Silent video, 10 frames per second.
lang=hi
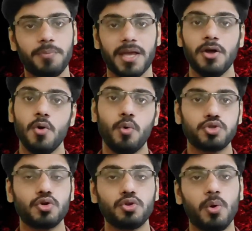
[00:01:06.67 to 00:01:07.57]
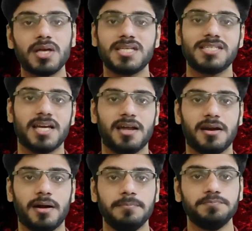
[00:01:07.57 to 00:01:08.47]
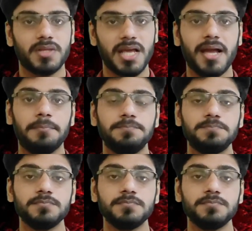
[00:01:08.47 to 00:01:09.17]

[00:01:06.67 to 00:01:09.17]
और बी उसको थोड़ा अच्छे से करना ठीक है